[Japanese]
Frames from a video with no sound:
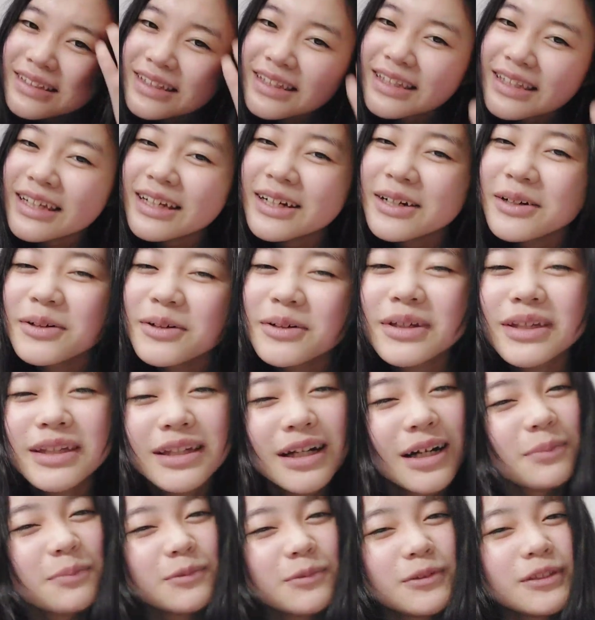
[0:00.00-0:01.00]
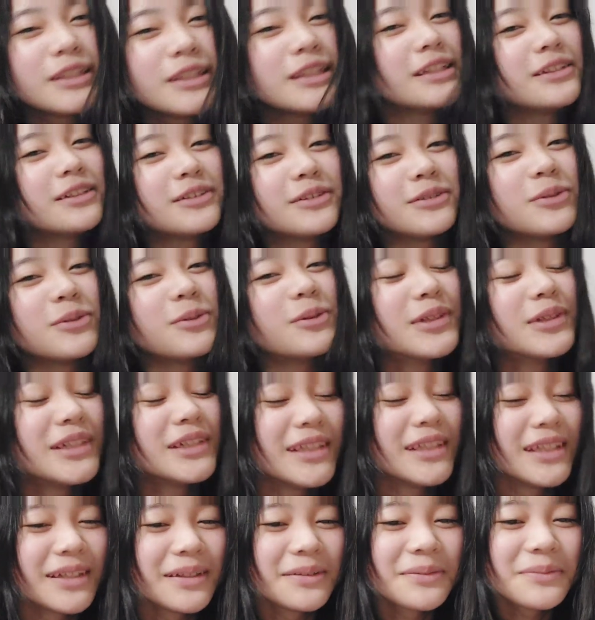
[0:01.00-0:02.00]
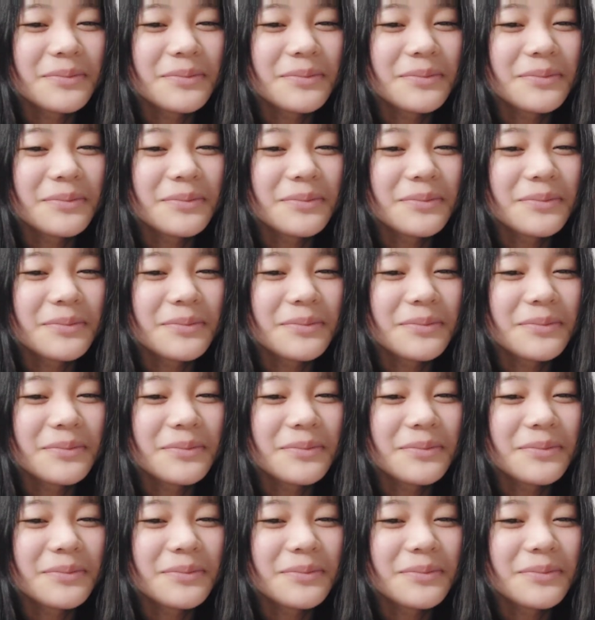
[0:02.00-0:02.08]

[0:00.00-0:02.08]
寝起きハプニング多い。